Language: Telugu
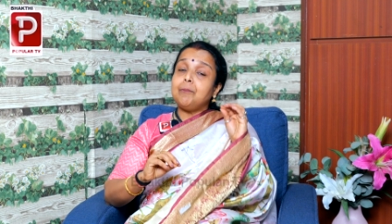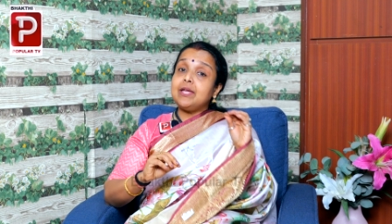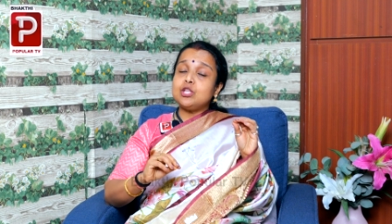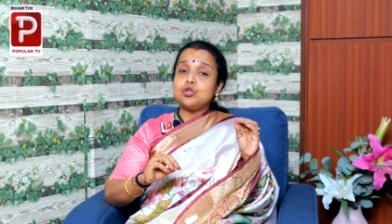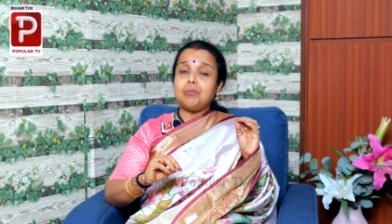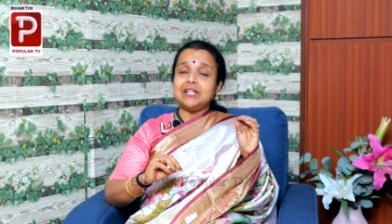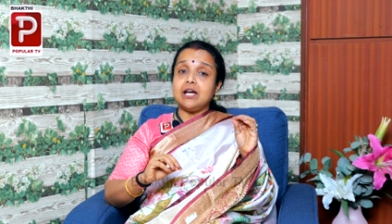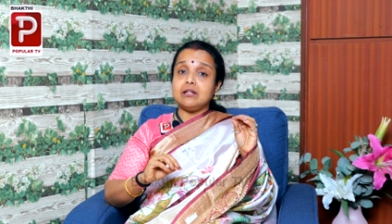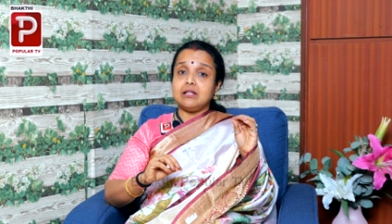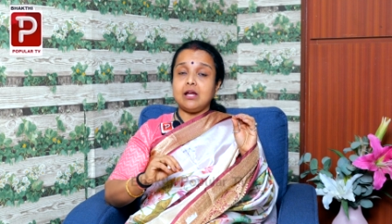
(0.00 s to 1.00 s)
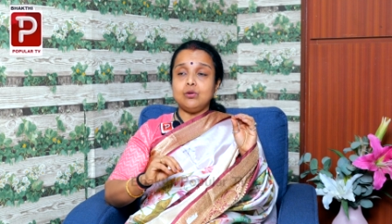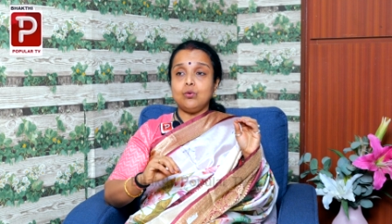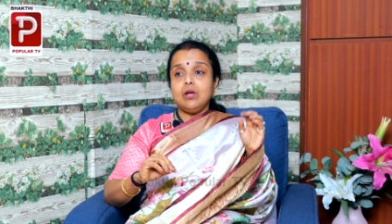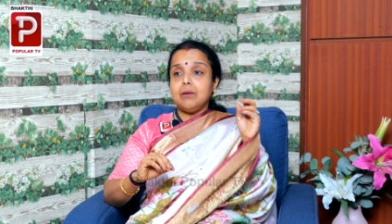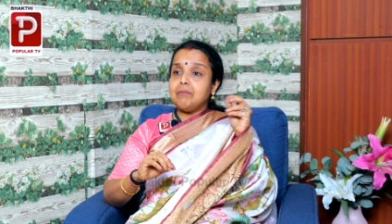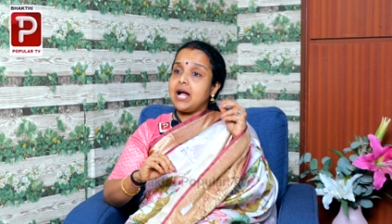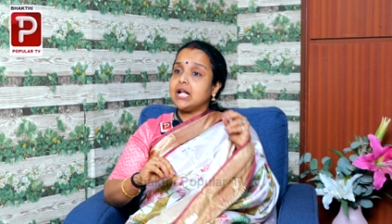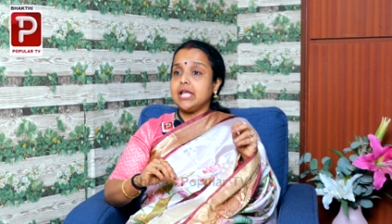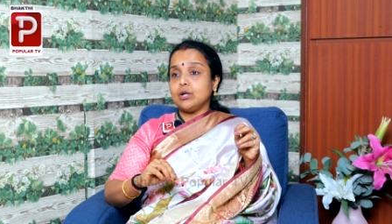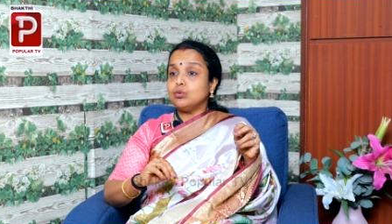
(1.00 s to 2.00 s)
పీచు పదార్థాలు
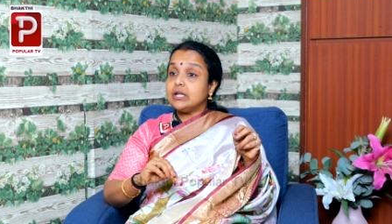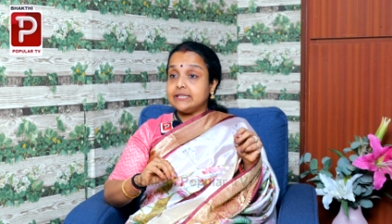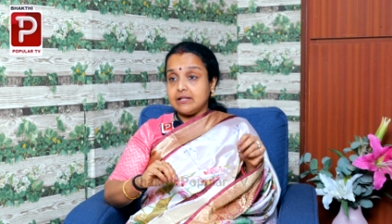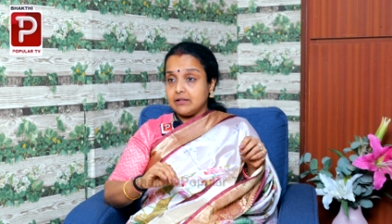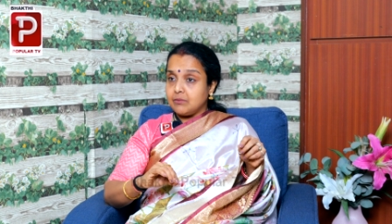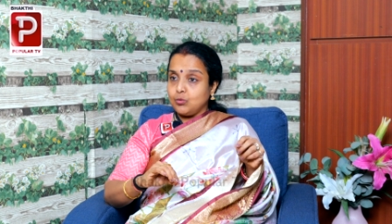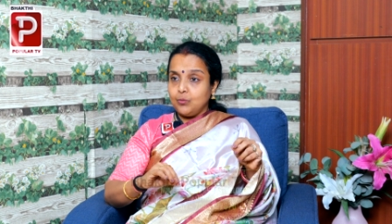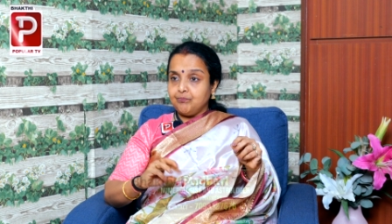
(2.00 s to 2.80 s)
బాగా ఎక్కువగా తినడము